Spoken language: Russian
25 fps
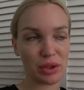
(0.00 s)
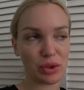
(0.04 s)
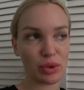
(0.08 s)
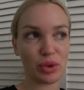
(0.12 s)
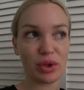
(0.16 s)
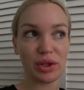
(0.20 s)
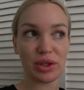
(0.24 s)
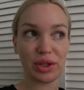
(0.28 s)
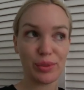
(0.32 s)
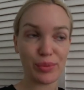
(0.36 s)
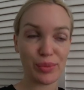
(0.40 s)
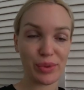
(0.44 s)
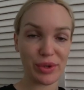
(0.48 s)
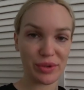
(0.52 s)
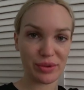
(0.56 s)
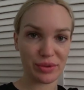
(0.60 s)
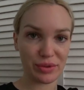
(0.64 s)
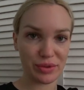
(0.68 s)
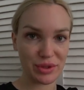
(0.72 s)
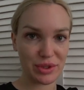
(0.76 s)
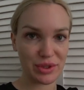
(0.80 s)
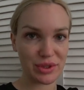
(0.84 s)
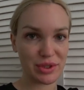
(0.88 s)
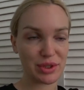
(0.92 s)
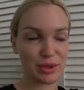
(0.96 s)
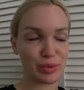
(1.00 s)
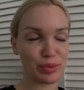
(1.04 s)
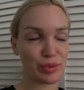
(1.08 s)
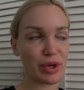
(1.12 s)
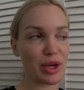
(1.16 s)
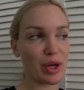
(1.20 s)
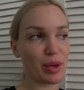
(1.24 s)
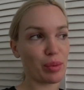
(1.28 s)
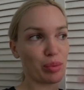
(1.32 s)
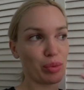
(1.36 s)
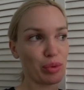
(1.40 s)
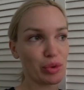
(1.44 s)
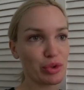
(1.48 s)
только не 1
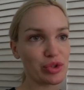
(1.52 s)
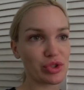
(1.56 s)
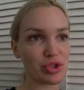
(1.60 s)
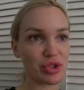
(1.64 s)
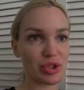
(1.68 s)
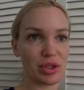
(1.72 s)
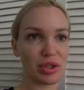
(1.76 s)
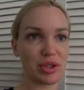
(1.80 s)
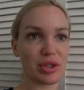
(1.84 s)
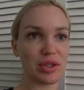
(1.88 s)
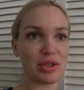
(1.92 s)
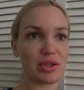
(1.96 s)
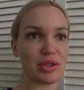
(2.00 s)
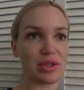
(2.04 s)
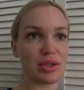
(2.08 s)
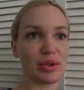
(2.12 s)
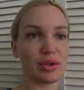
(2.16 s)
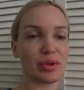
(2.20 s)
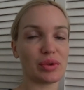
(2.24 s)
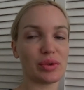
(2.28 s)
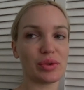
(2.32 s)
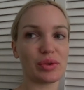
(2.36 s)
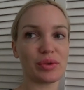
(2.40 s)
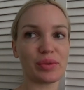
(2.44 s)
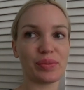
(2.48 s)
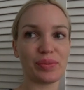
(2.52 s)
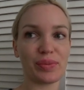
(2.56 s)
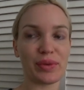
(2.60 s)
сентября, а позже они делают.